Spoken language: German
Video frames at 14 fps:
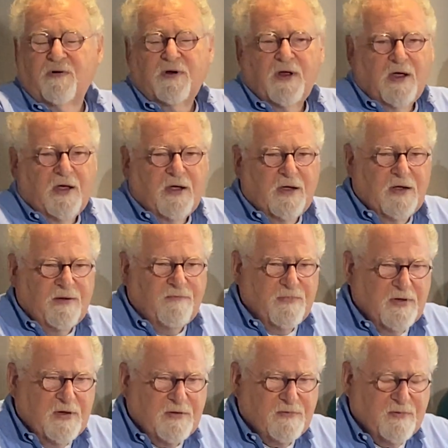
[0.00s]
Und, ähm,
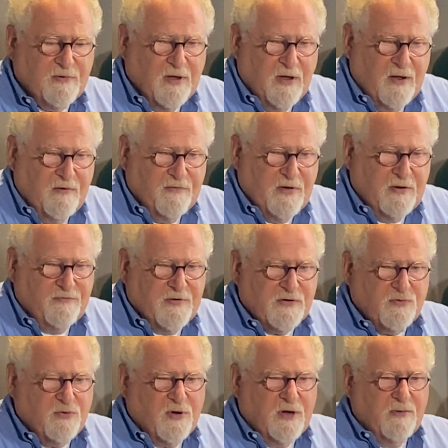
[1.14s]
ich, ich versuche